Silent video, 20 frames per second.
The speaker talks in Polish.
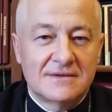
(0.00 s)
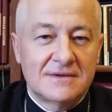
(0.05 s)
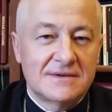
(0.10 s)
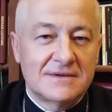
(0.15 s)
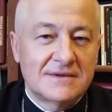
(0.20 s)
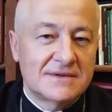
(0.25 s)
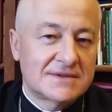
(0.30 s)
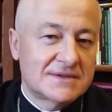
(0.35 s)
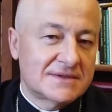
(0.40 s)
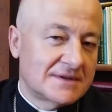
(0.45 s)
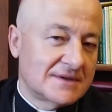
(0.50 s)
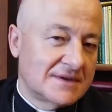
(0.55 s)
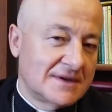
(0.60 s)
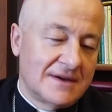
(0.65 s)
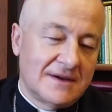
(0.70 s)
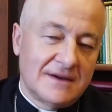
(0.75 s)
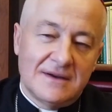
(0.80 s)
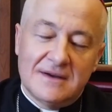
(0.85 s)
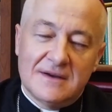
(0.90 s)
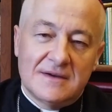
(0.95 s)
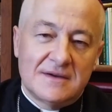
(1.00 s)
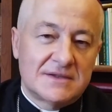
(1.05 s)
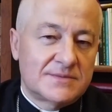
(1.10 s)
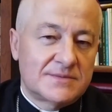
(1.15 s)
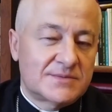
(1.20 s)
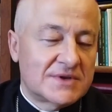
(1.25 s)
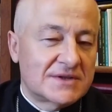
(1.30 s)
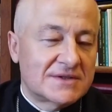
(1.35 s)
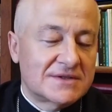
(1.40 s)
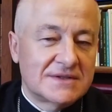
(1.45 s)
To jest
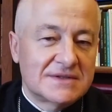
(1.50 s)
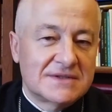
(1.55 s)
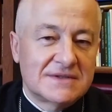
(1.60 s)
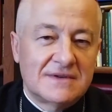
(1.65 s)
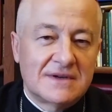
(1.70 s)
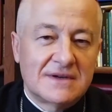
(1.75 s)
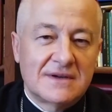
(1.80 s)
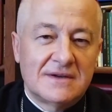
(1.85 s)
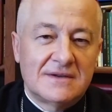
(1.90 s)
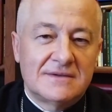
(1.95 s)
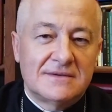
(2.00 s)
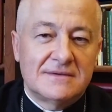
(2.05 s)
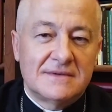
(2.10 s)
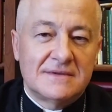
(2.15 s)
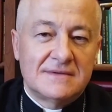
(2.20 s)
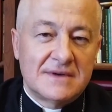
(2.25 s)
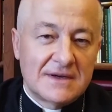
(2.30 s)
sprzeczne z Ewangelią.